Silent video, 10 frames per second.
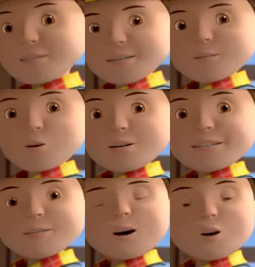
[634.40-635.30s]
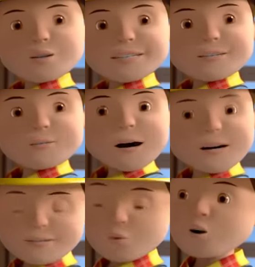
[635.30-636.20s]
nous devons utiliser des vis et
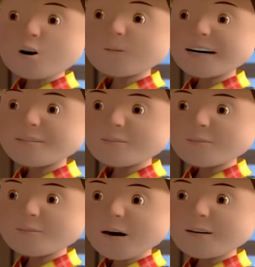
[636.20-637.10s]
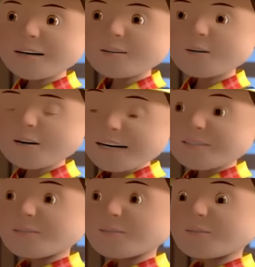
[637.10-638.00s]
des chevilles en plastique à la place
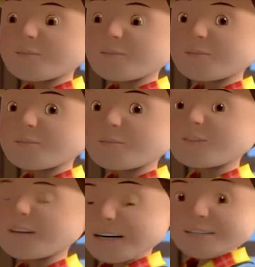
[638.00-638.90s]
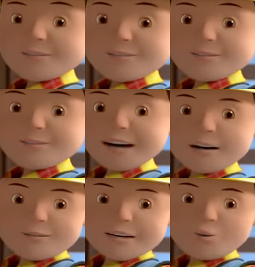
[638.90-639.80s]
des clous. Tout d'abord,
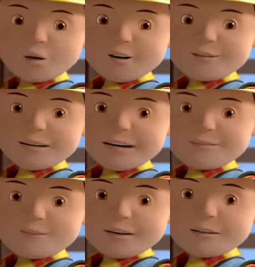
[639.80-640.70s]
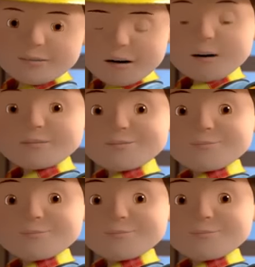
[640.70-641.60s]
vérifie que la perceuse soit complètement chargée.